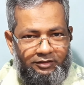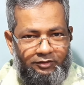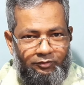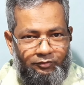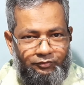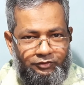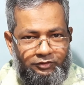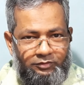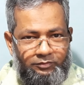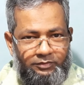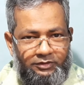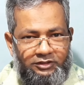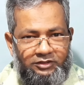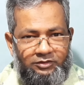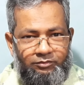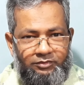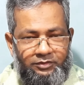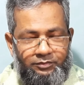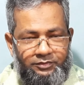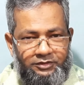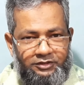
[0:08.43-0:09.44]
तो सीवा
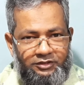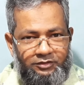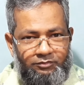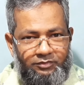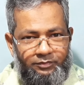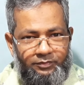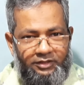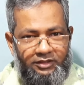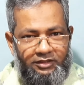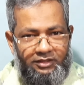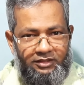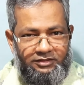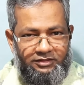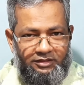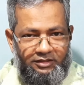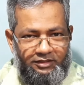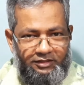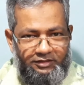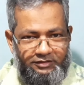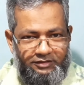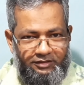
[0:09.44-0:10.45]
स्प्लिट पीसीबी में कैसे
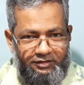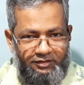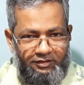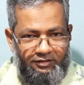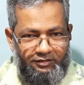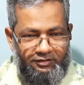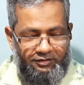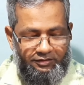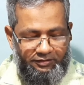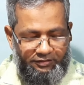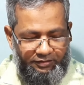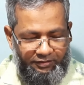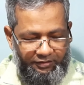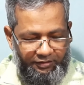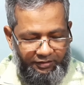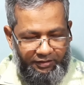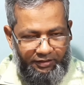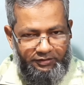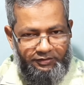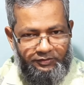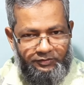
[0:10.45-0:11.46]
एरर चेक करते हैं
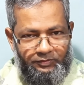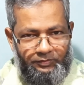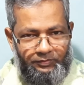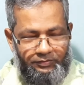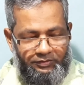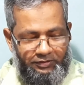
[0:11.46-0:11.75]
आइए शुरू